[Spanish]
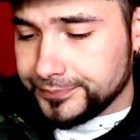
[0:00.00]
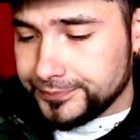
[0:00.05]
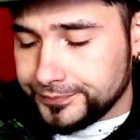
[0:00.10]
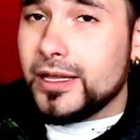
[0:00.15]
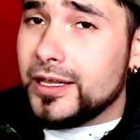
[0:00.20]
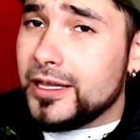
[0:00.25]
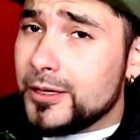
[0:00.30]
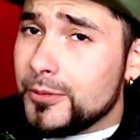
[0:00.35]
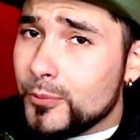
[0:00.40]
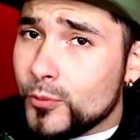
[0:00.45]

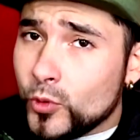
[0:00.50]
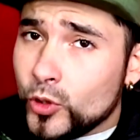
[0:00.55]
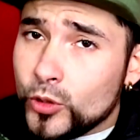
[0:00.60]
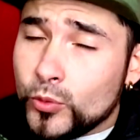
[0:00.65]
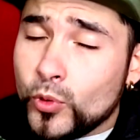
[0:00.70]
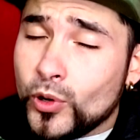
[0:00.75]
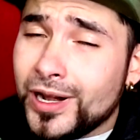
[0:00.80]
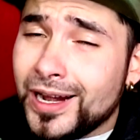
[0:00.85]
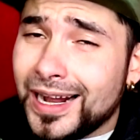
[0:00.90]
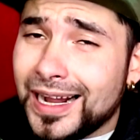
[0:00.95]
Y muy
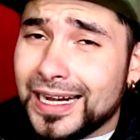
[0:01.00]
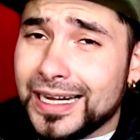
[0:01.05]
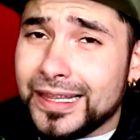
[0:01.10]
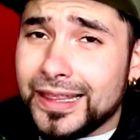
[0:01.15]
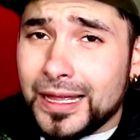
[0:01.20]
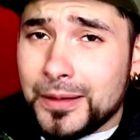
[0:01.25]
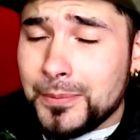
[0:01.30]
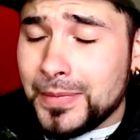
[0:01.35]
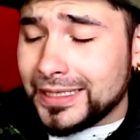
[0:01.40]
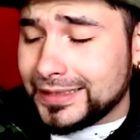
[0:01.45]
buena
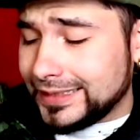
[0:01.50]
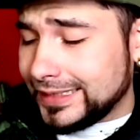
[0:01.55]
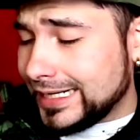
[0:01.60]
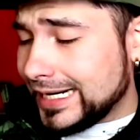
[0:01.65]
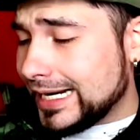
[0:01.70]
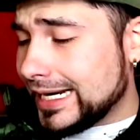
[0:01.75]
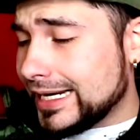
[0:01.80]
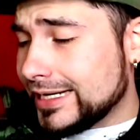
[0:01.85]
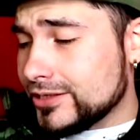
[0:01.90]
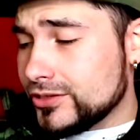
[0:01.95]
calidad en
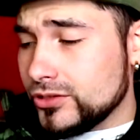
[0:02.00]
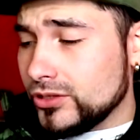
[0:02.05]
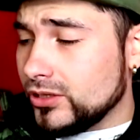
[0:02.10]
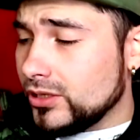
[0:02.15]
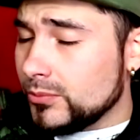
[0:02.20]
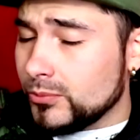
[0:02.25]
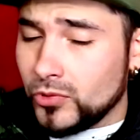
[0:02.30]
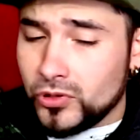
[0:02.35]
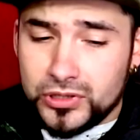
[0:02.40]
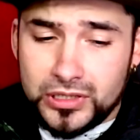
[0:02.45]
materiales. Yo
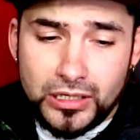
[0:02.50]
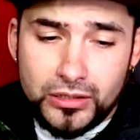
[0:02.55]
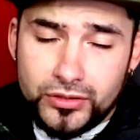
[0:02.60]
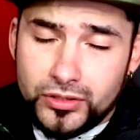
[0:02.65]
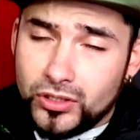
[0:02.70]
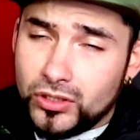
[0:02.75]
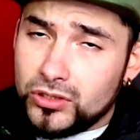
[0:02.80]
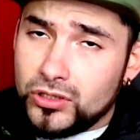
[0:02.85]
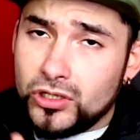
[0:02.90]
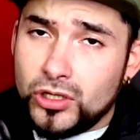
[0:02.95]
el mod, ya os
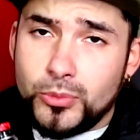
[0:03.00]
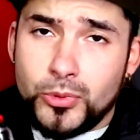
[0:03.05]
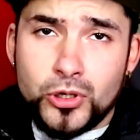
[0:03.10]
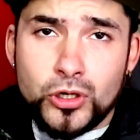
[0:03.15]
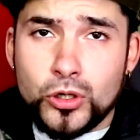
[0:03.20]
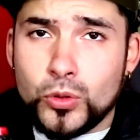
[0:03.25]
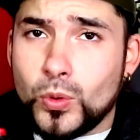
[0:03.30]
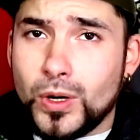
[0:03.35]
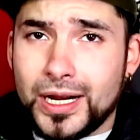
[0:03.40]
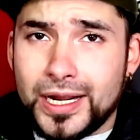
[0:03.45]
digo, yo lo
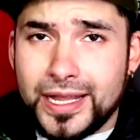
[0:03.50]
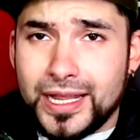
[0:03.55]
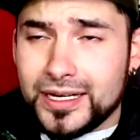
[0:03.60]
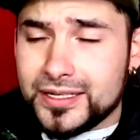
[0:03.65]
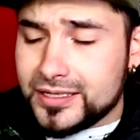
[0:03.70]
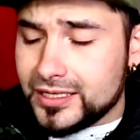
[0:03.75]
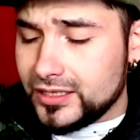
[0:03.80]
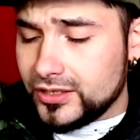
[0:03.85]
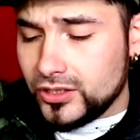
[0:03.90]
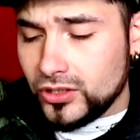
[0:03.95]
pongo en cualquier
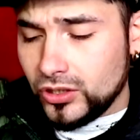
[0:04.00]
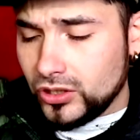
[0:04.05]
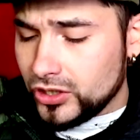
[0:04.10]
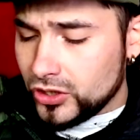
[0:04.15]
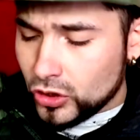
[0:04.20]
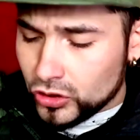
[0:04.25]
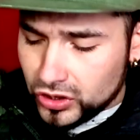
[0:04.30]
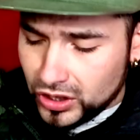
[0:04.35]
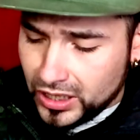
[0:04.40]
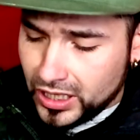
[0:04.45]
sitio y
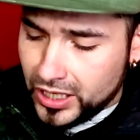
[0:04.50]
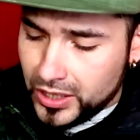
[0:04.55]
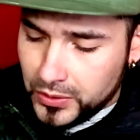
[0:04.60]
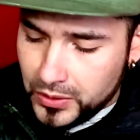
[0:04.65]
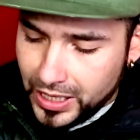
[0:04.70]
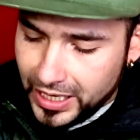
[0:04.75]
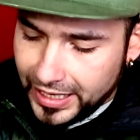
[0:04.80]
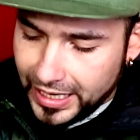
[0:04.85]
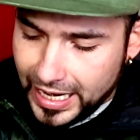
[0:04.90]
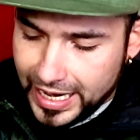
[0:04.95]
no tiene ni
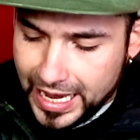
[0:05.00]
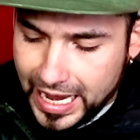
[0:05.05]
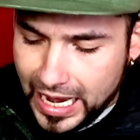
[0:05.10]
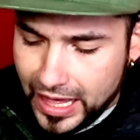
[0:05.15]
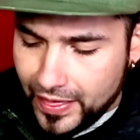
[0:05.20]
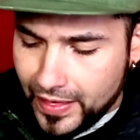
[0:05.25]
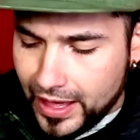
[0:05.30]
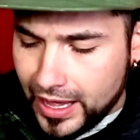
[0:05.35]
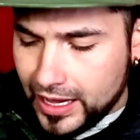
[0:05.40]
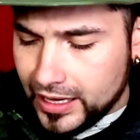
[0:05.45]
una
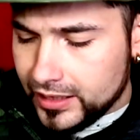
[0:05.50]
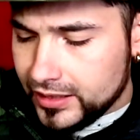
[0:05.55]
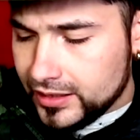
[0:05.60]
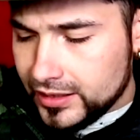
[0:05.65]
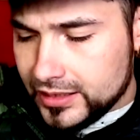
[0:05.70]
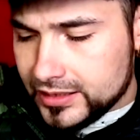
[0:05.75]
rayada.